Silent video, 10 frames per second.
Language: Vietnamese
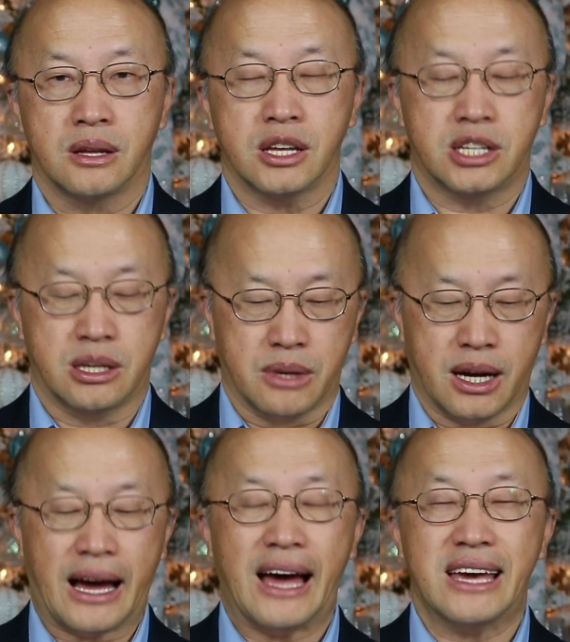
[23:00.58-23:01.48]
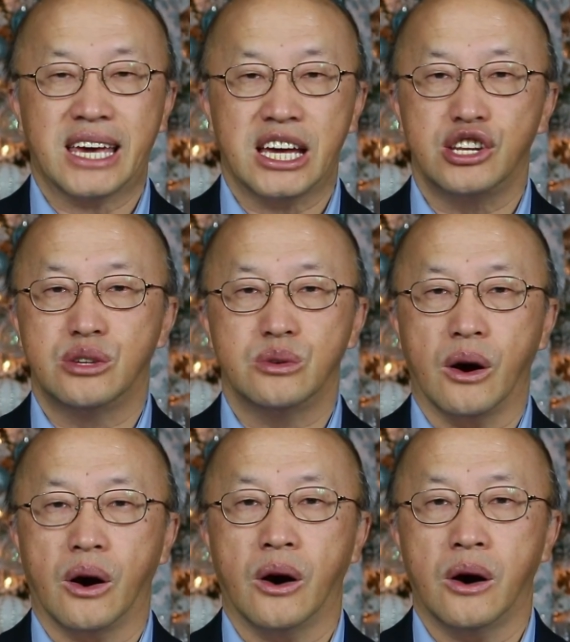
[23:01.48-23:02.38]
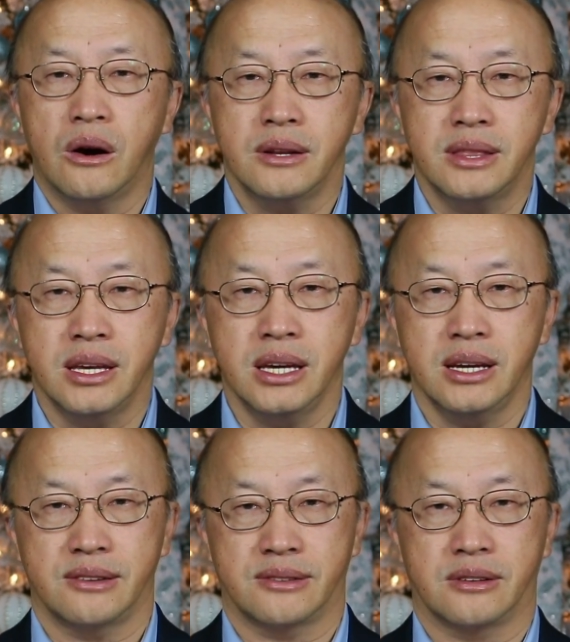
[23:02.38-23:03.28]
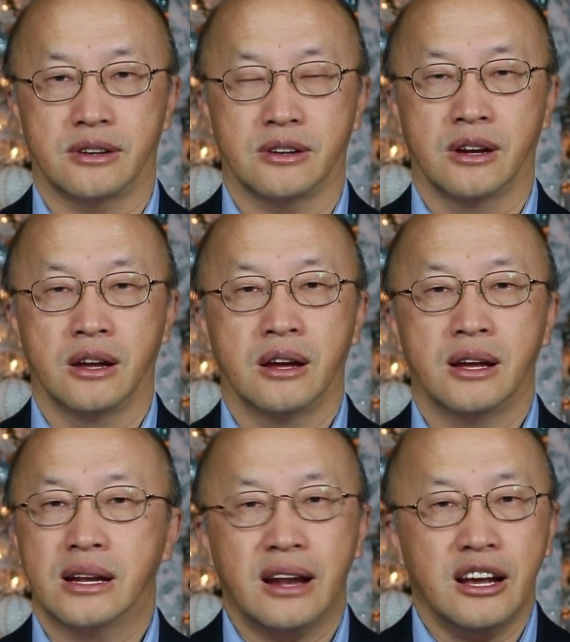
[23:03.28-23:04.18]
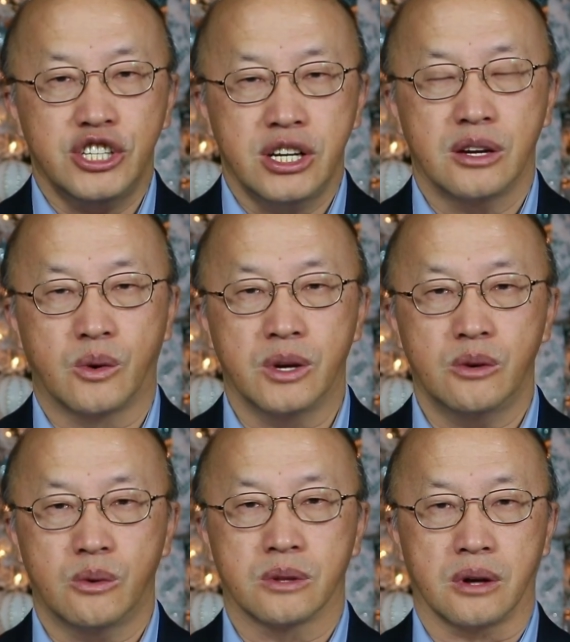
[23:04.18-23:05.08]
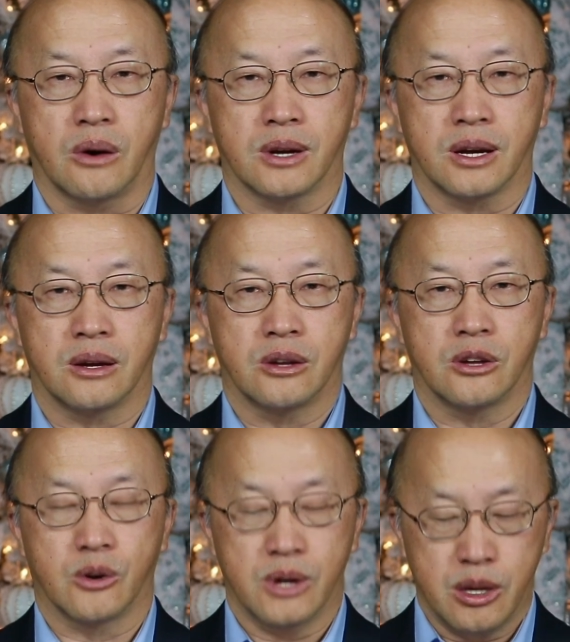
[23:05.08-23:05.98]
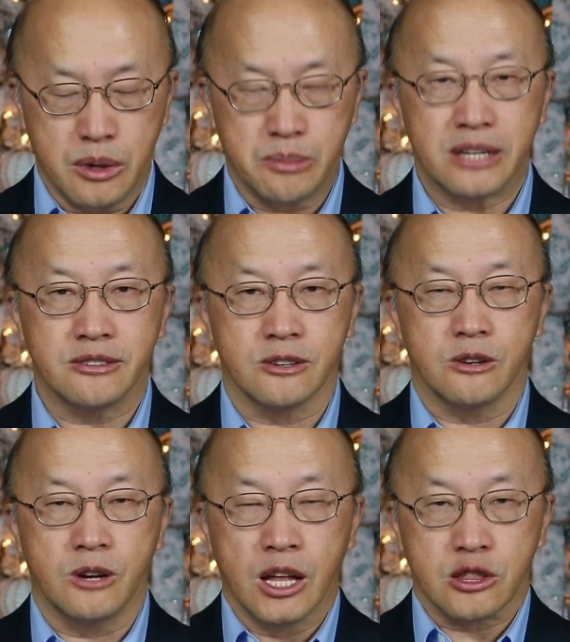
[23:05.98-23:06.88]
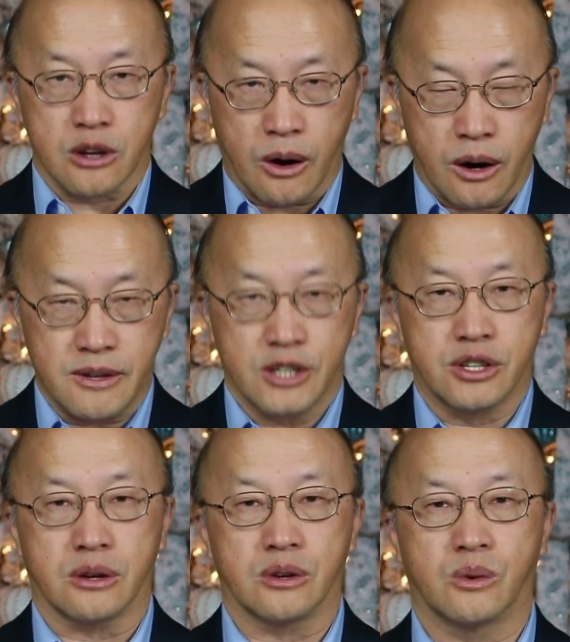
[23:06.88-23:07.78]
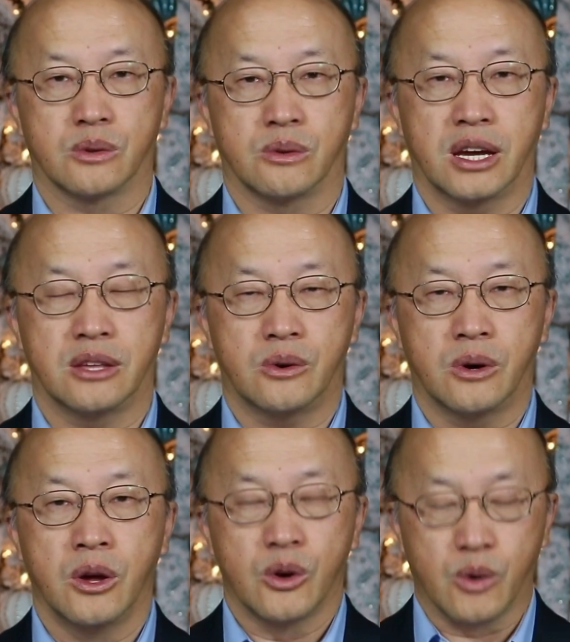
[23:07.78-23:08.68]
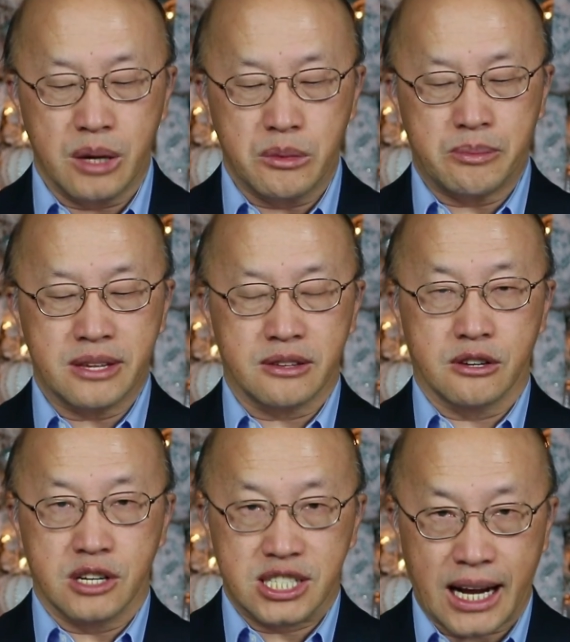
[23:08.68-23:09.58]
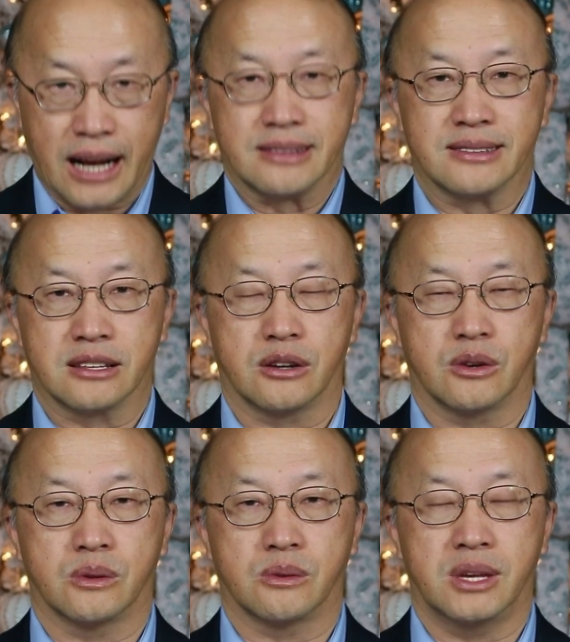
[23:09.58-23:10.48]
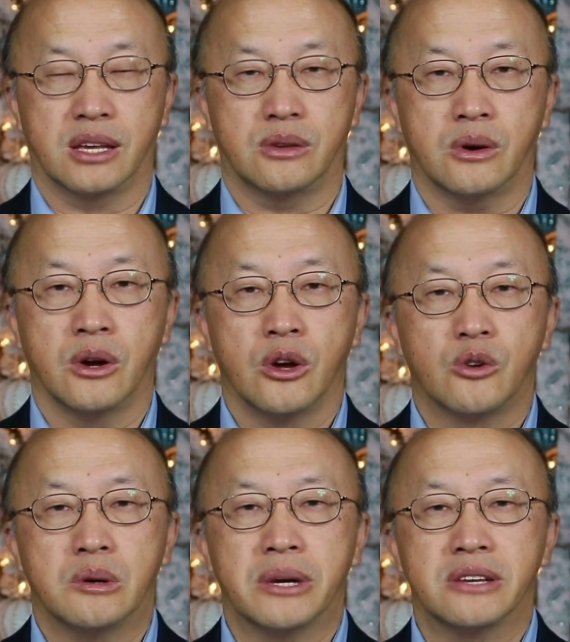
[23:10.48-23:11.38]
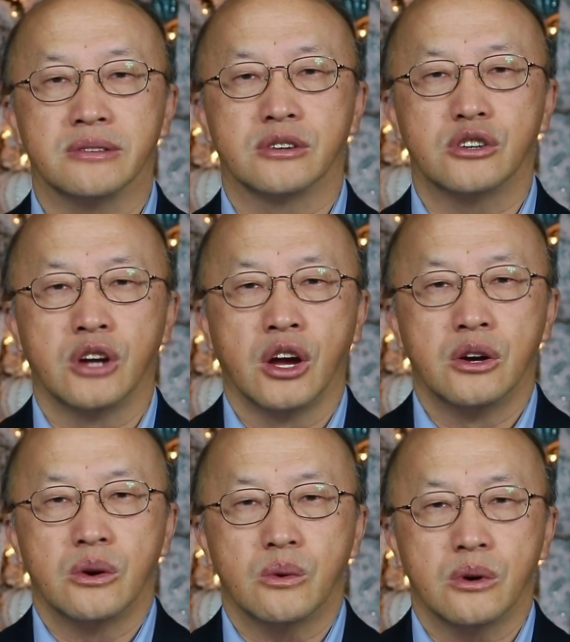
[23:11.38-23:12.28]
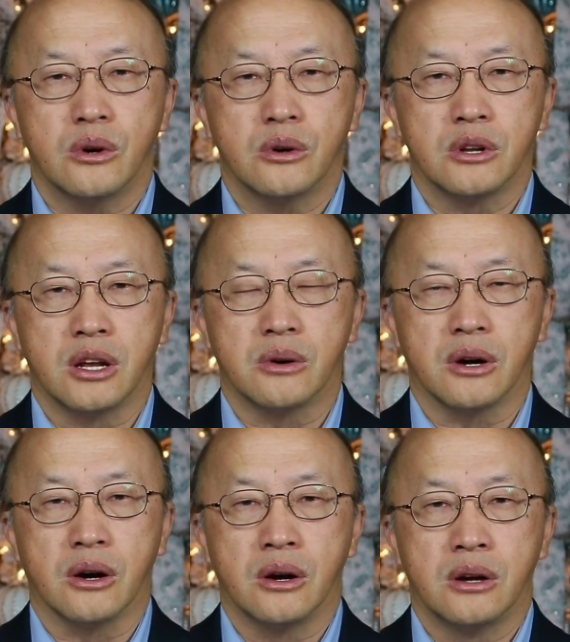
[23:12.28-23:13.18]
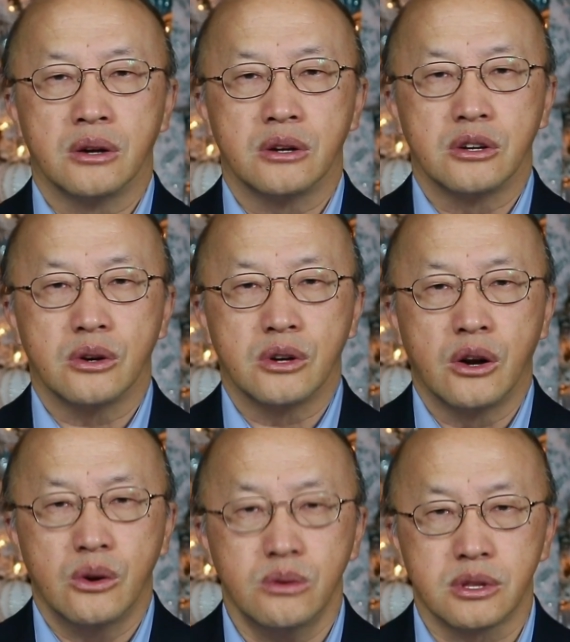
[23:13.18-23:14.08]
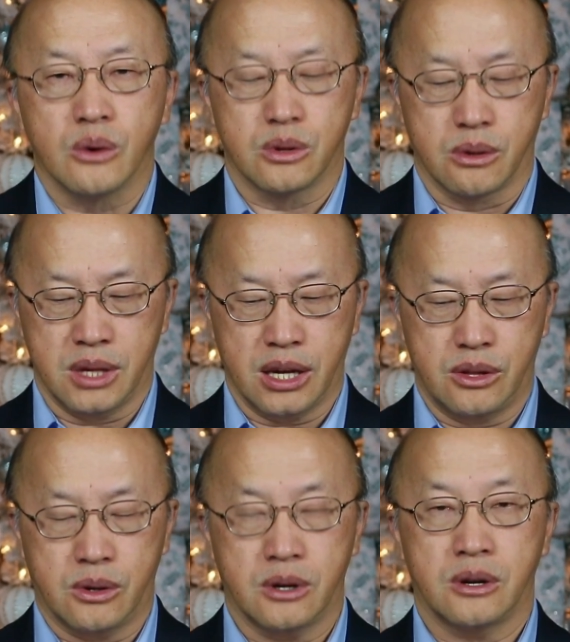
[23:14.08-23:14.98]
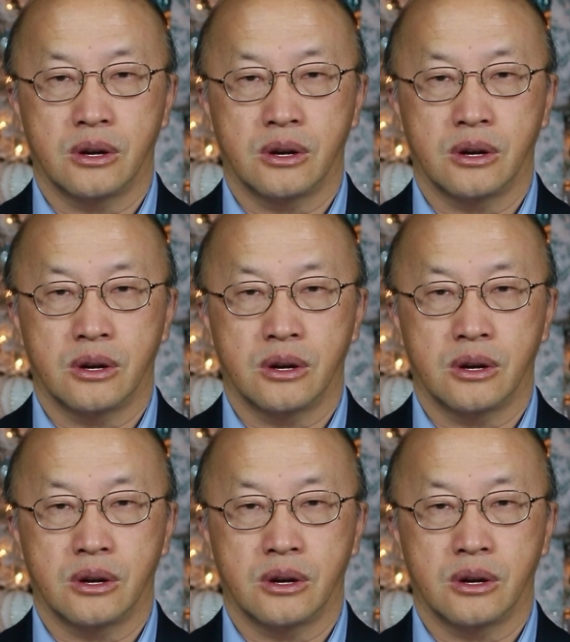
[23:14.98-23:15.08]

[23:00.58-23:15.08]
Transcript: ta chỉ mà I can do all things nữa nữa lan chỉ là cú yên uống Tao nữa quý yên một bên sự cứ thọ văn chữ ta đâu có tự nhiên chứ quý yên một bên sự cứ giản dị ta đâu có tự nhiên chứ quý một bên sự cứ nên nó lú tàu của tự nhiên chứ